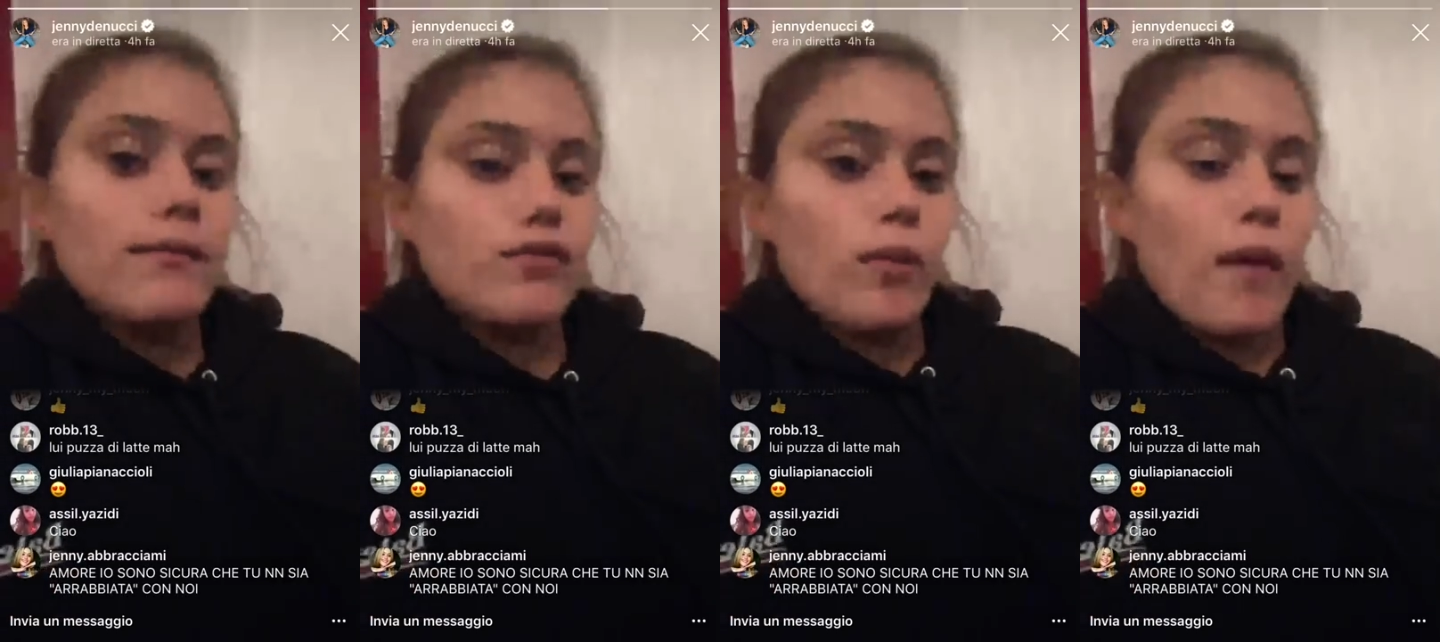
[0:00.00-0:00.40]

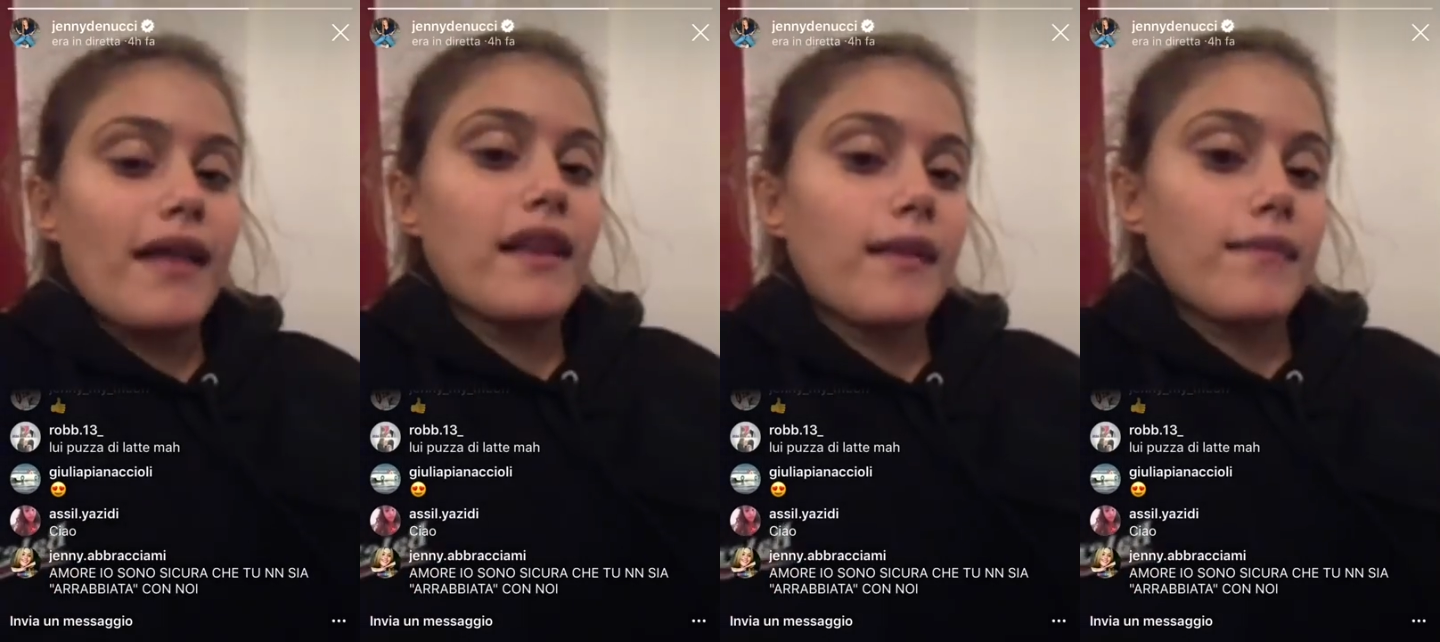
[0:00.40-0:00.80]
tua
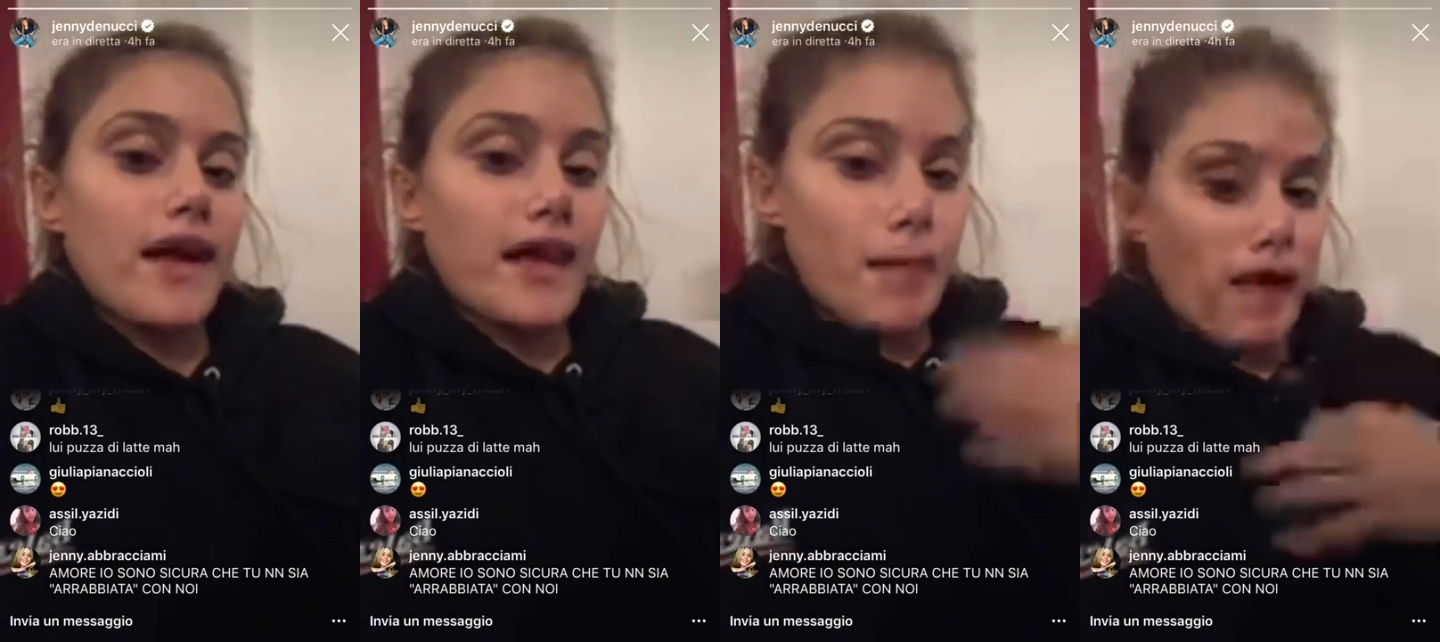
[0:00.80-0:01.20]
madre mi ha
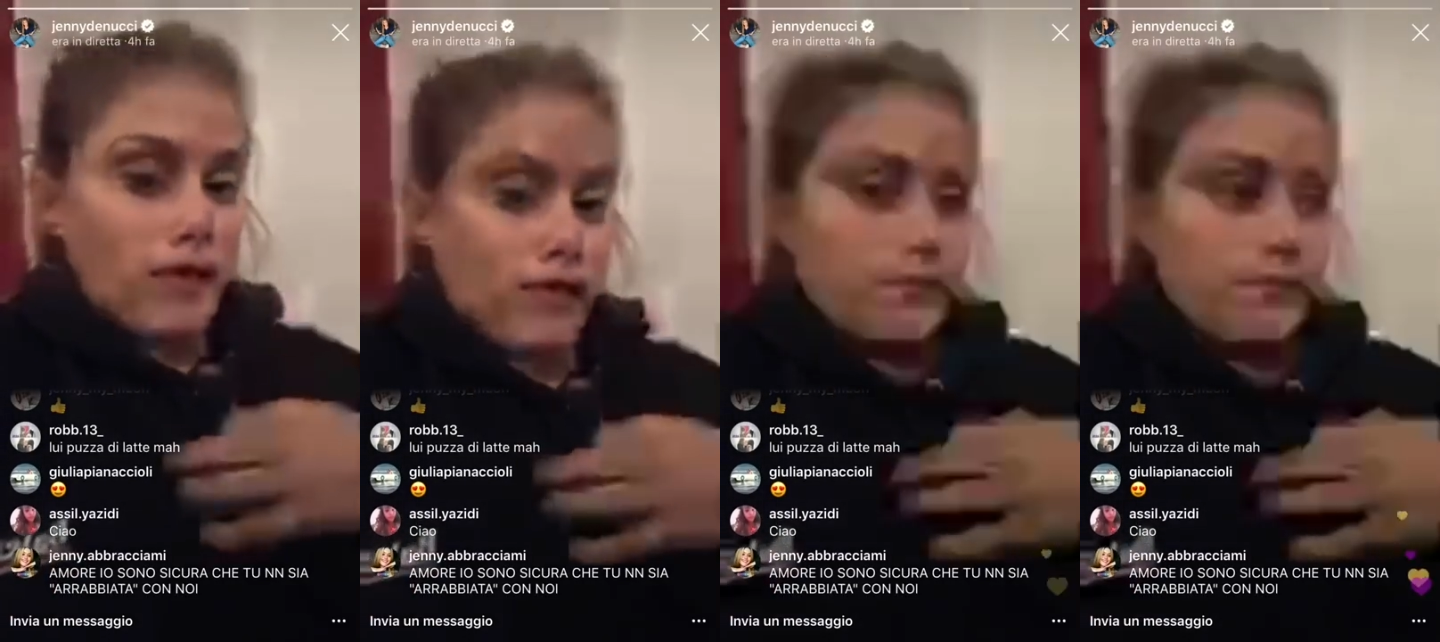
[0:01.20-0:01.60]
chiamato
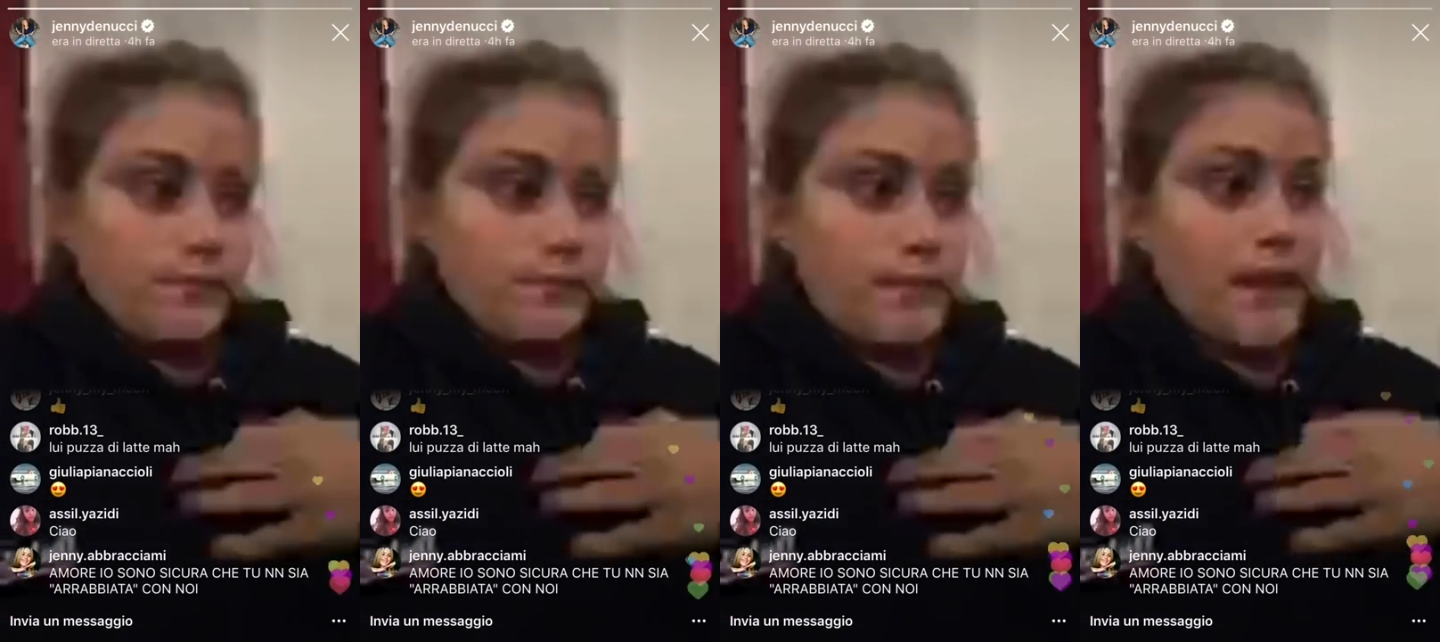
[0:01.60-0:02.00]

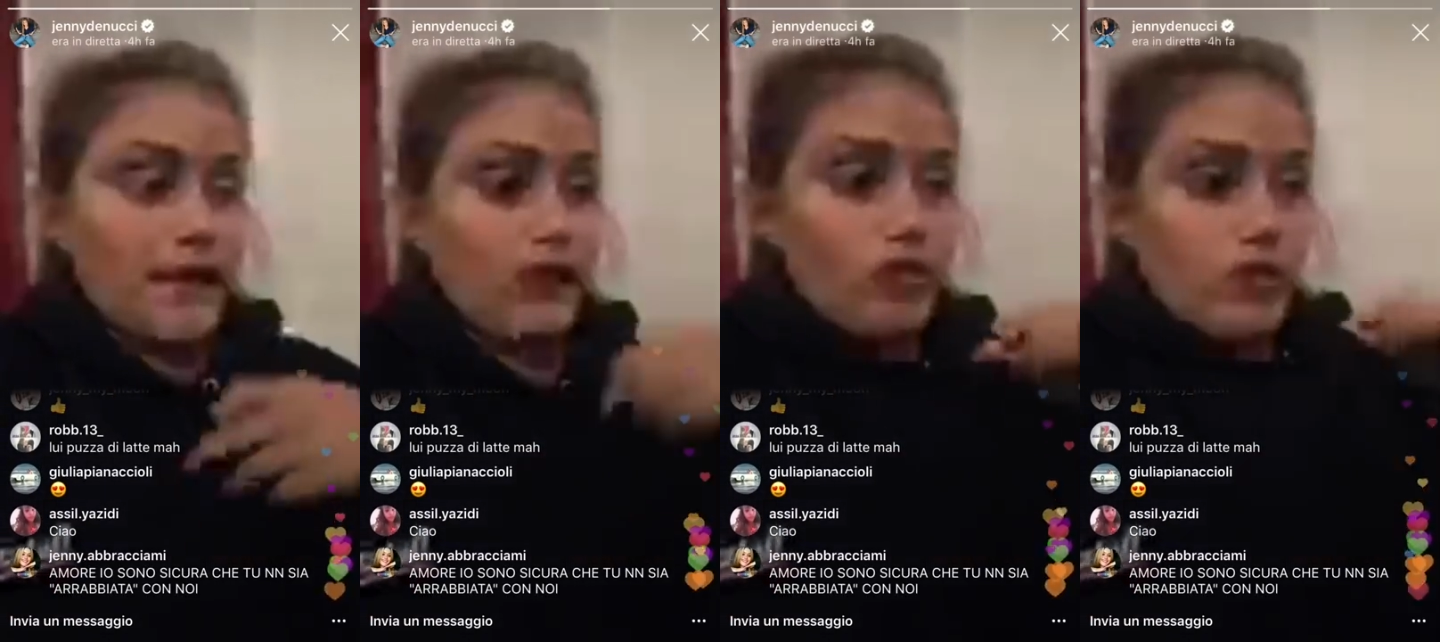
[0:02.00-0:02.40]
perché